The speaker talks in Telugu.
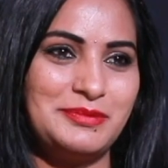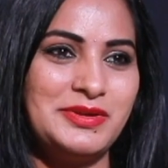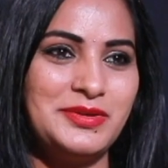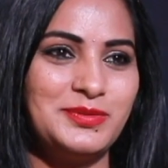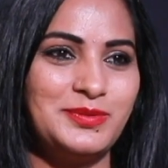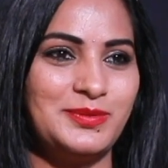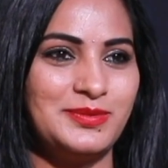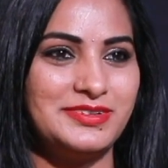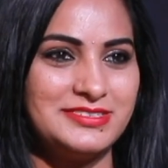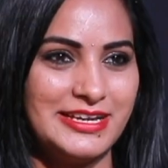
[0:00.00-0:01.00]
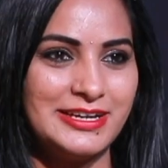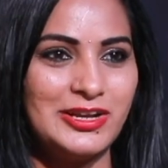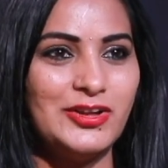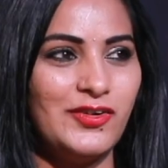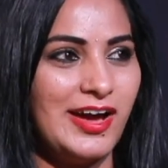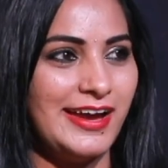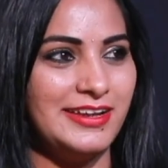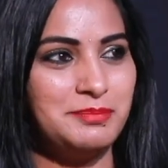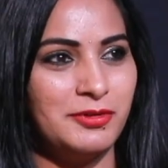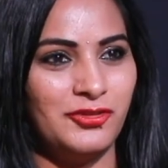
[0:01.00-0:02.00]
మీరు సెట్ లో
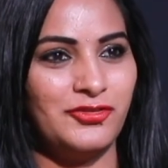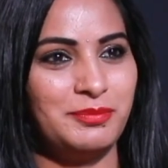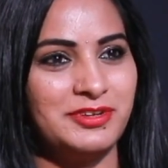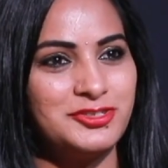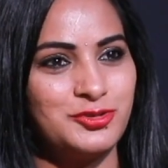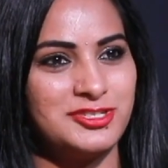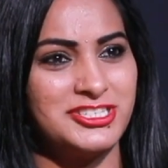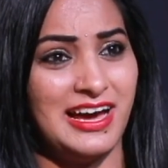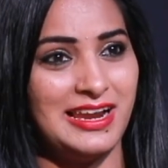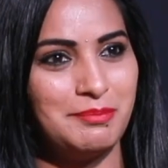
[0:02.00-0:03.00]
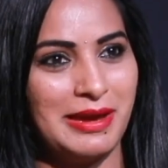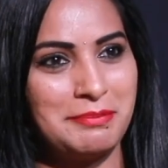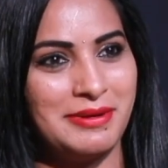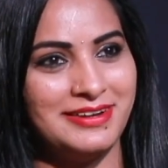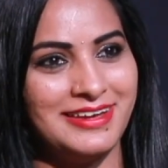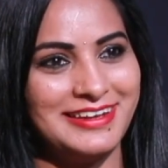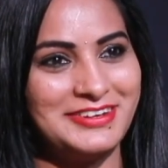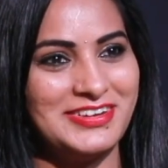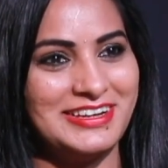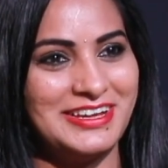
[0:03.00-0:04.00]
ఆయన పర్ఫార్మెన్స్ చూసి చాలా
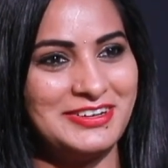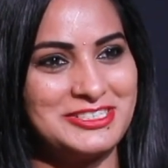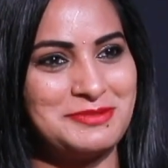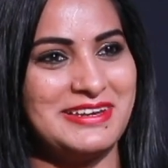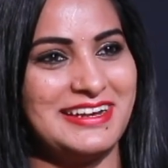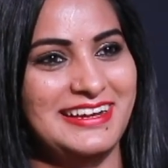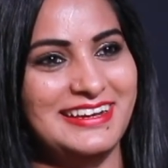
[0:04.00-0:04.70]
భయపడ్డారని విన్నాను చాలా